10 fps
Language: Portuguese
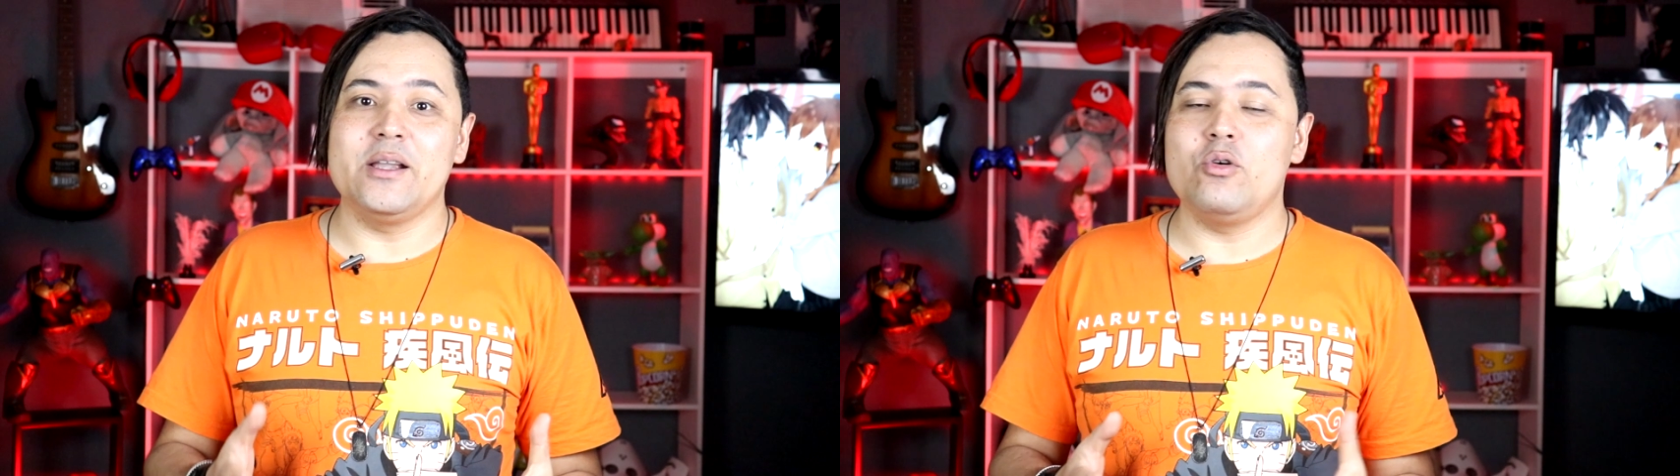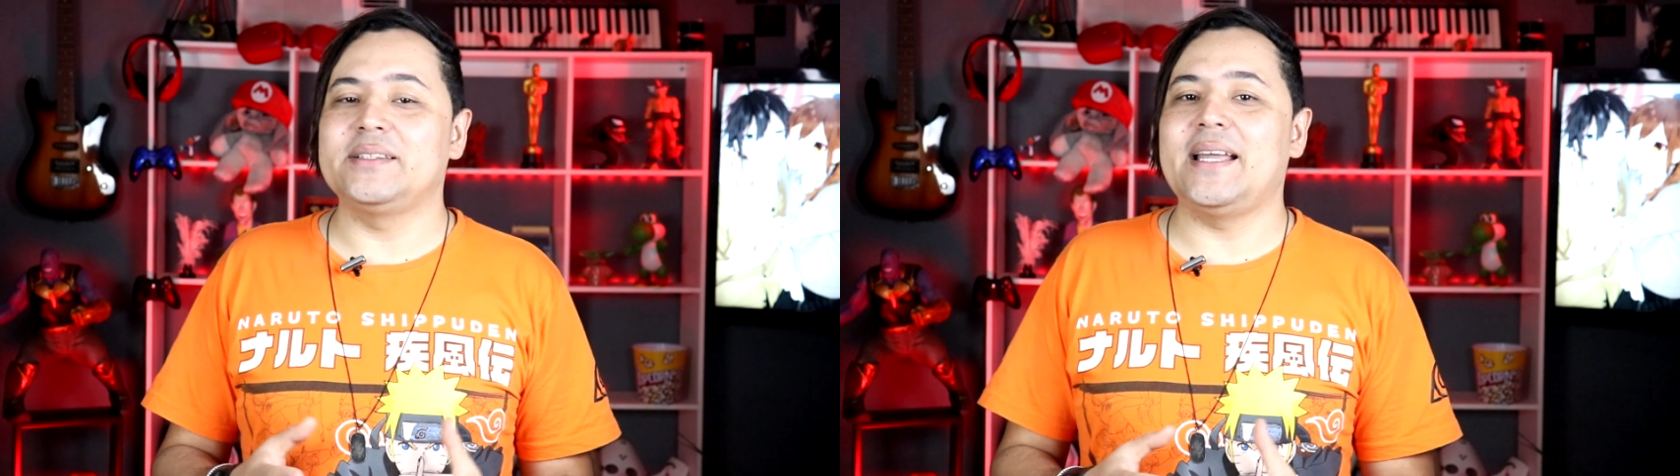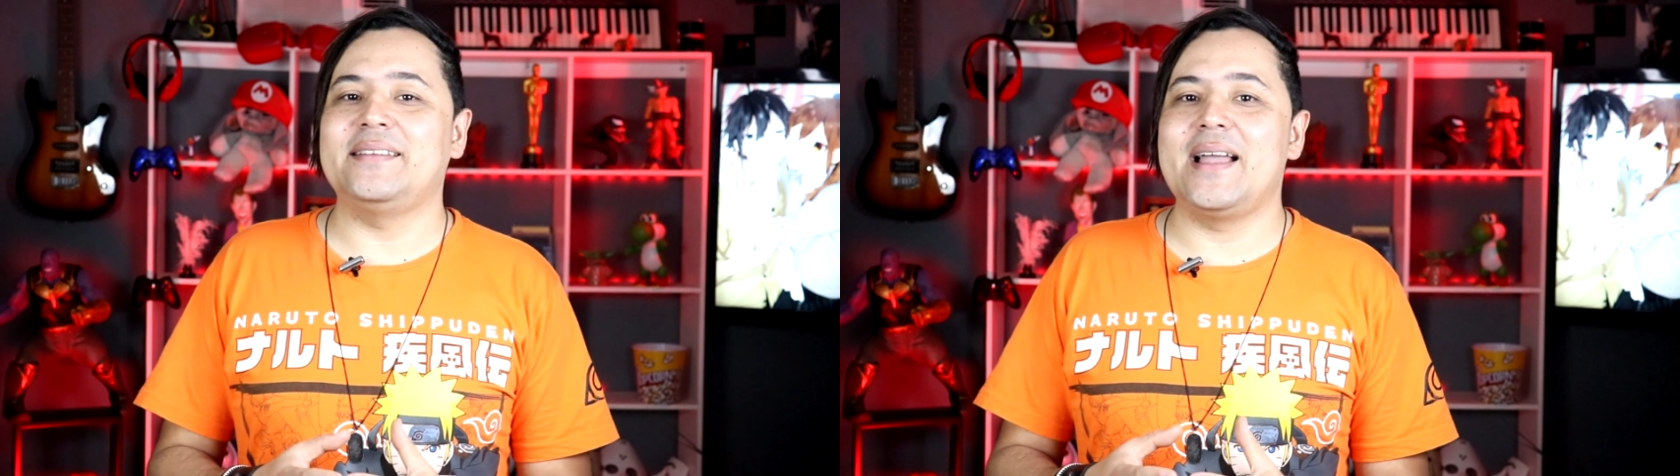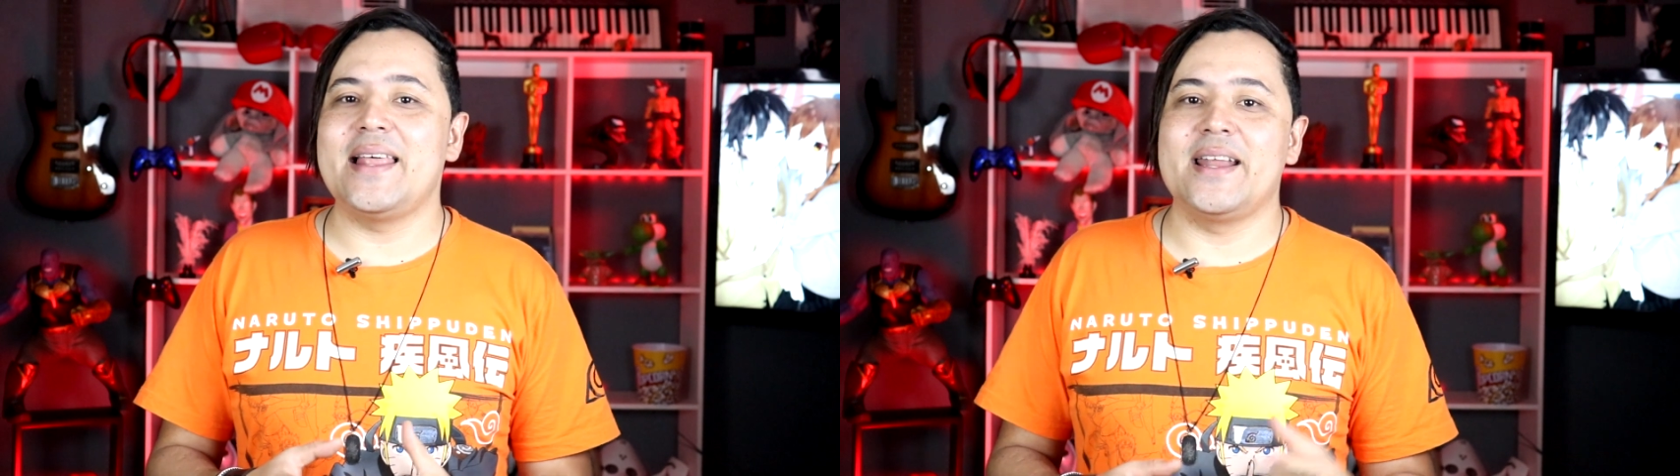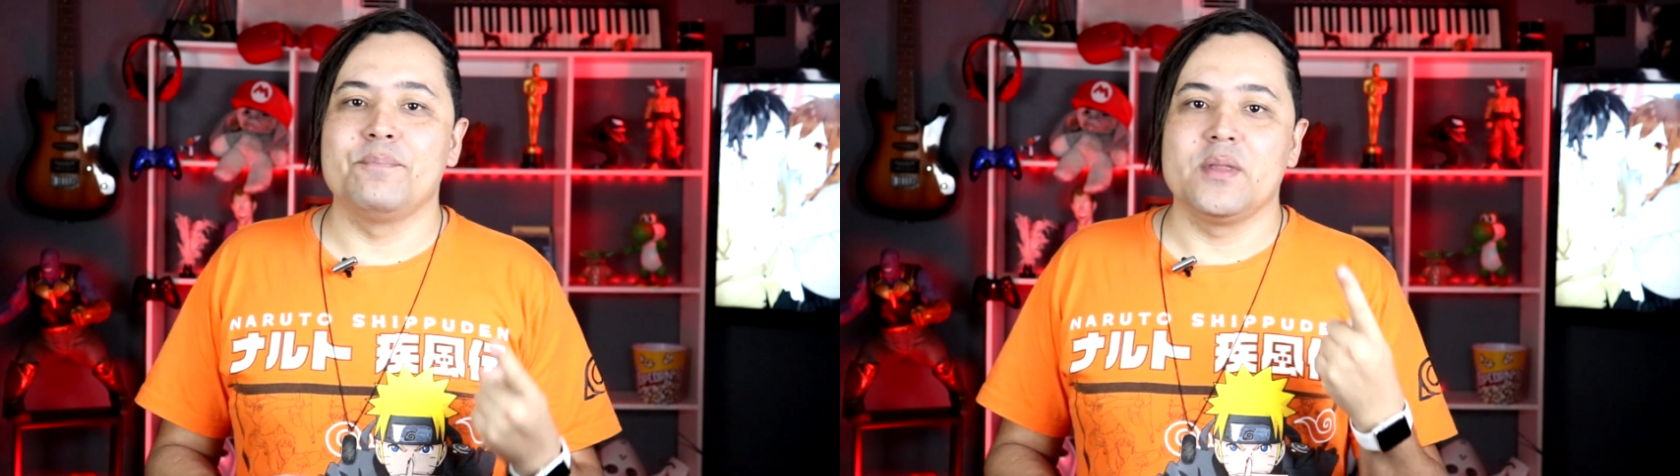que acontece,
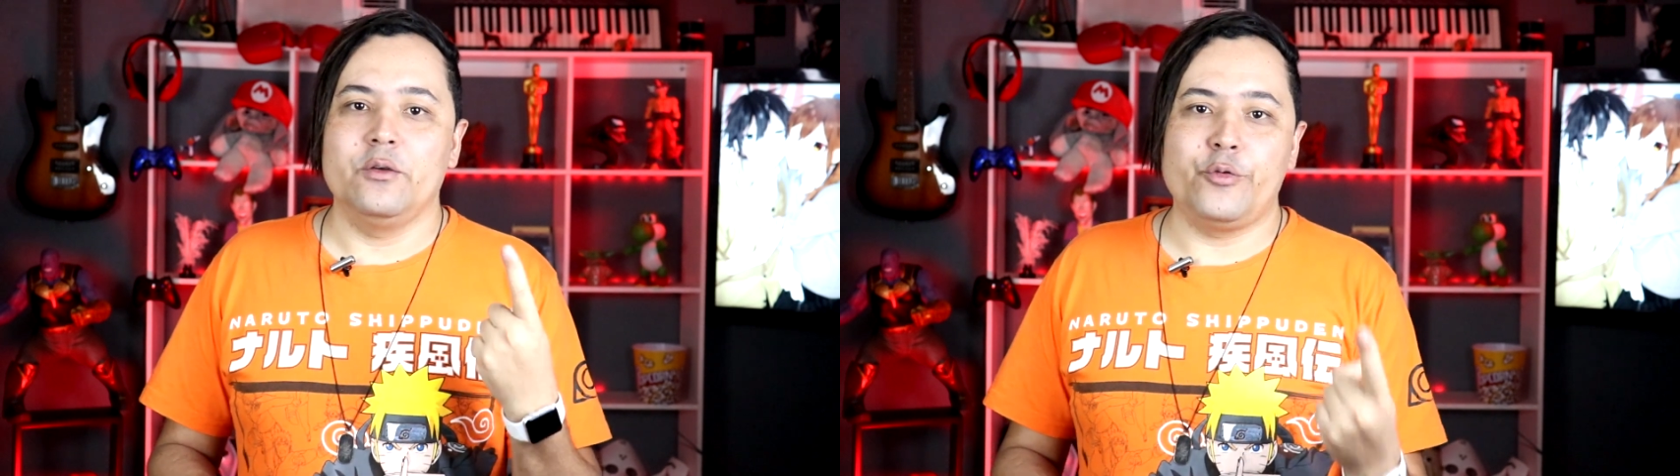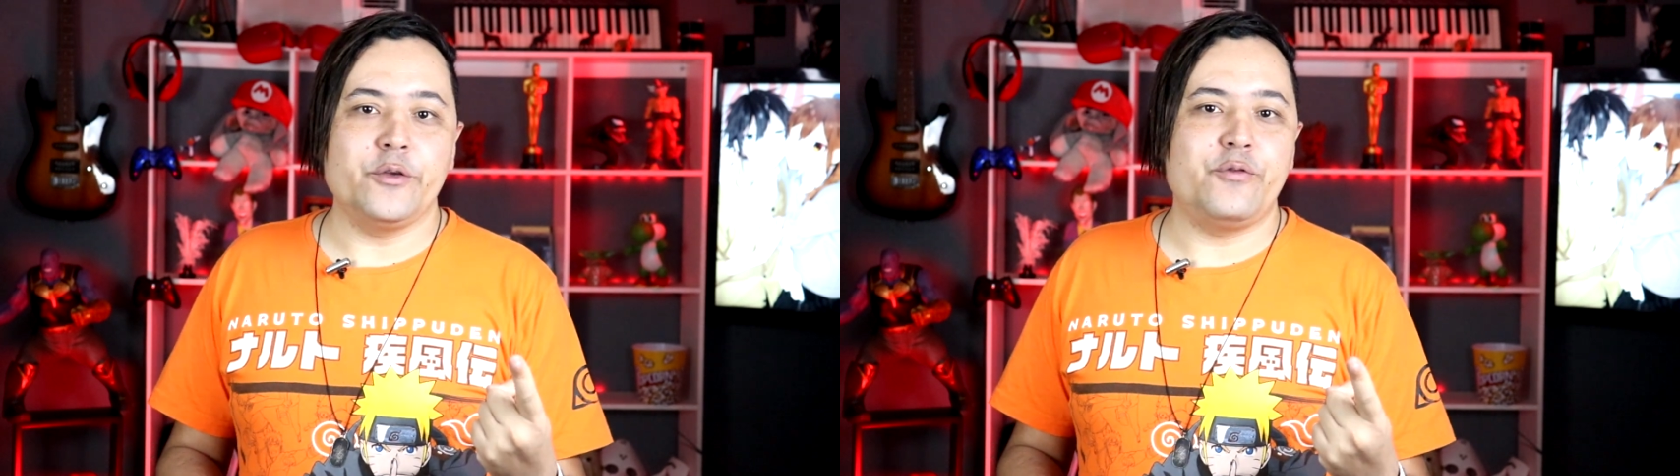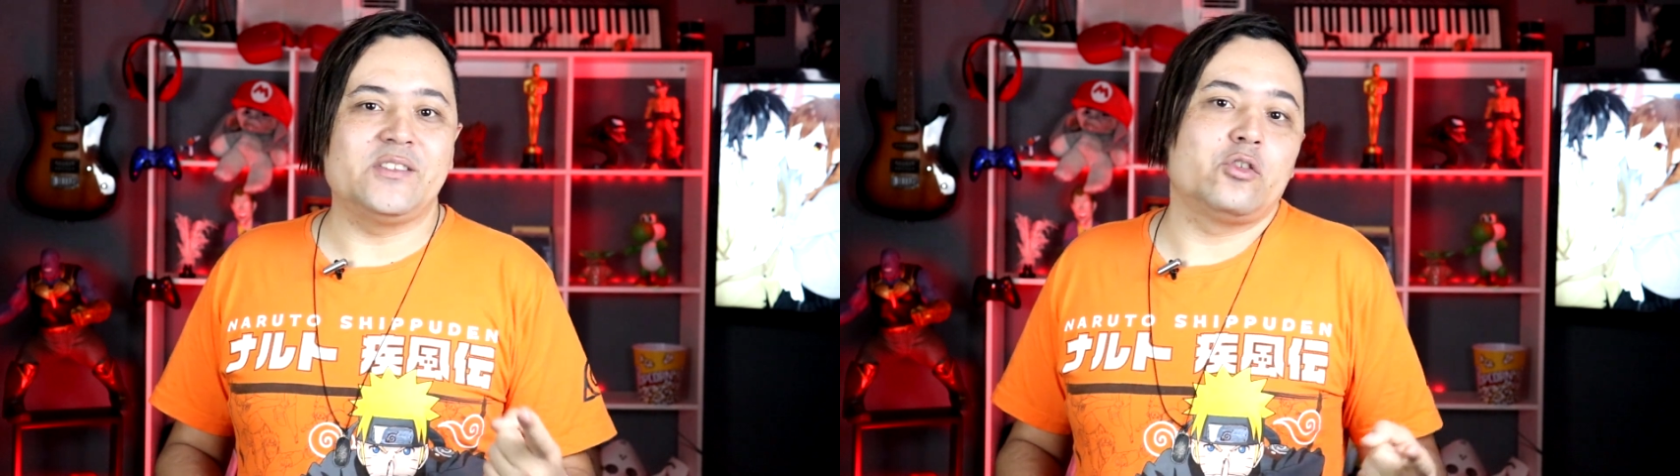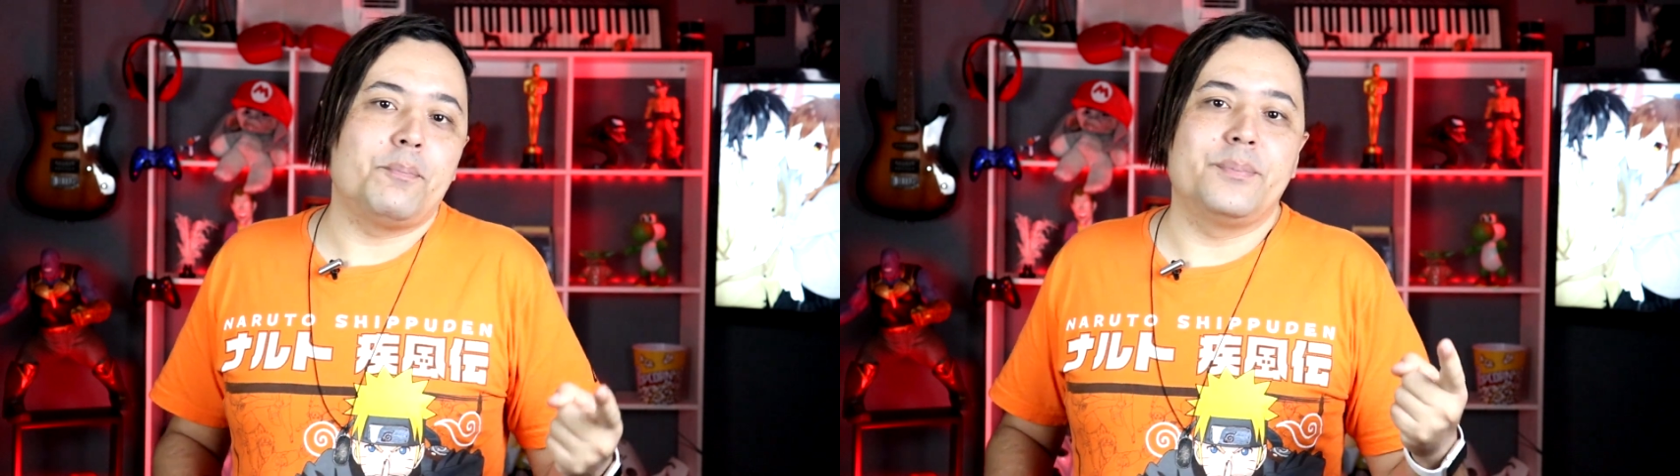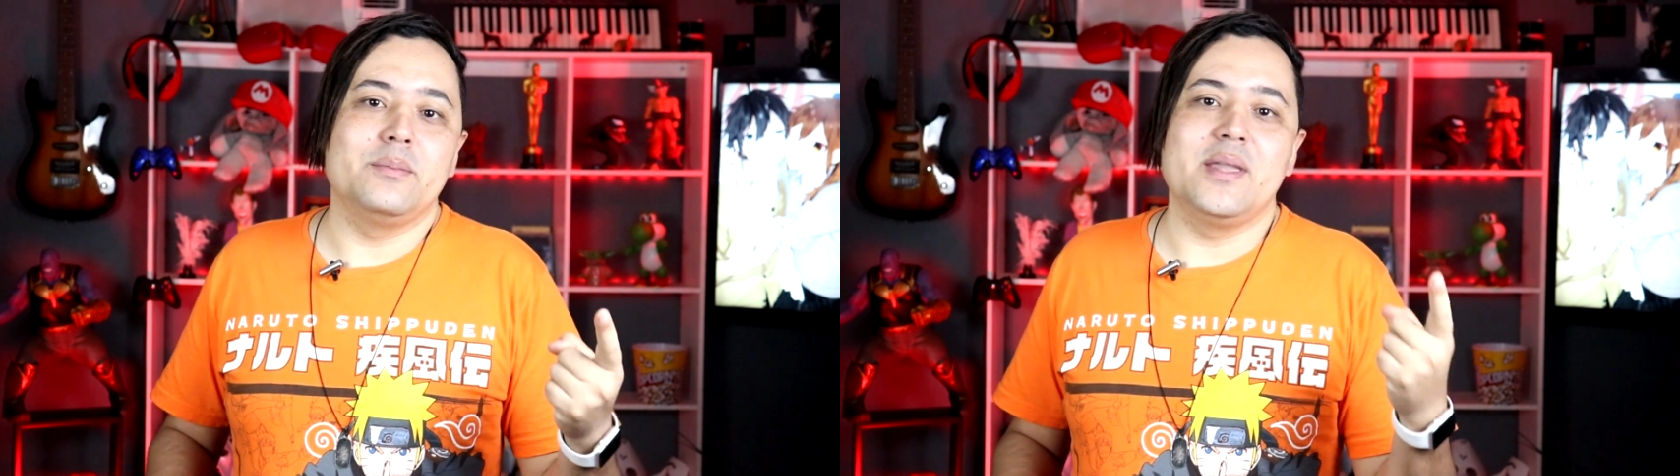galera? Foi feito a
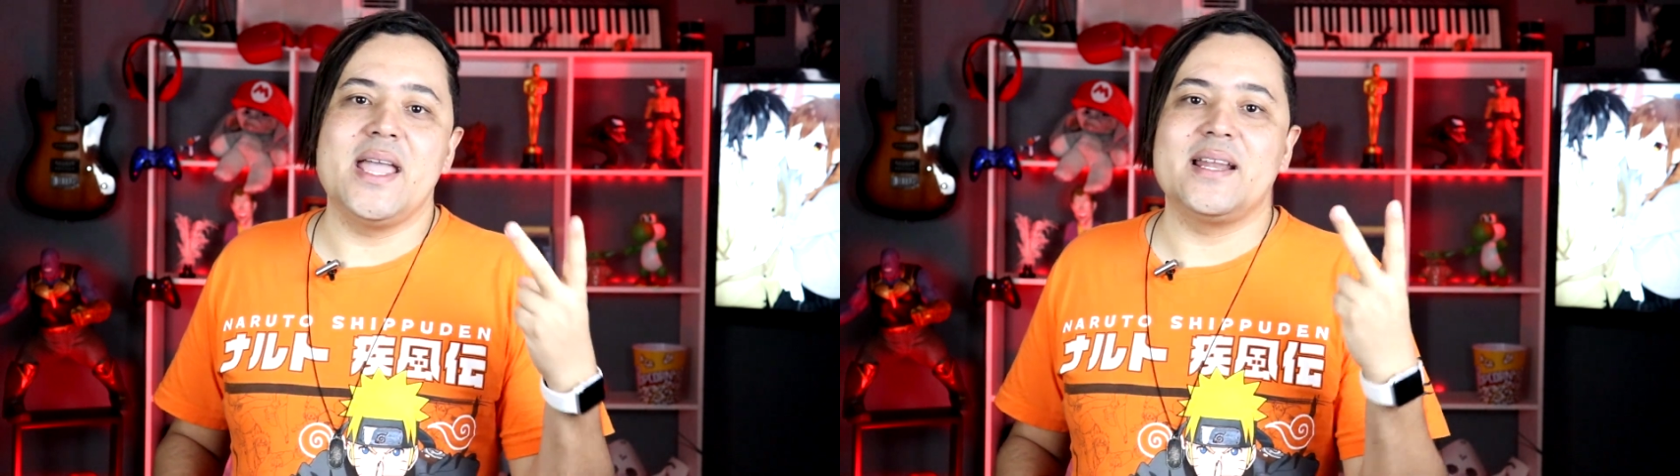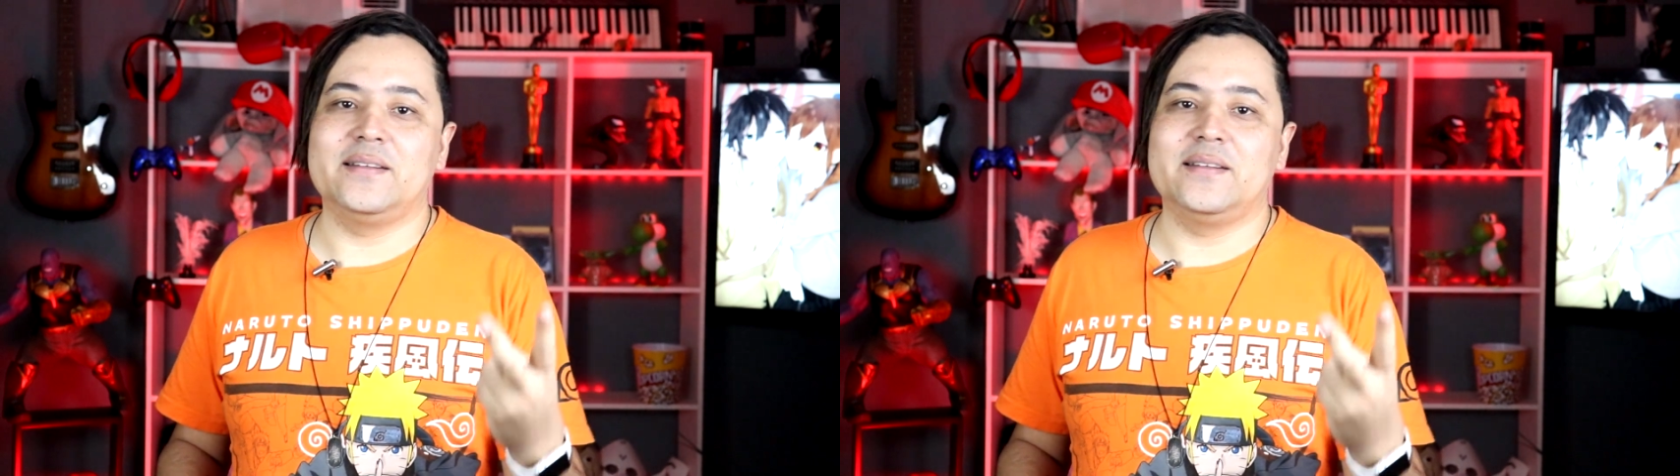primeira,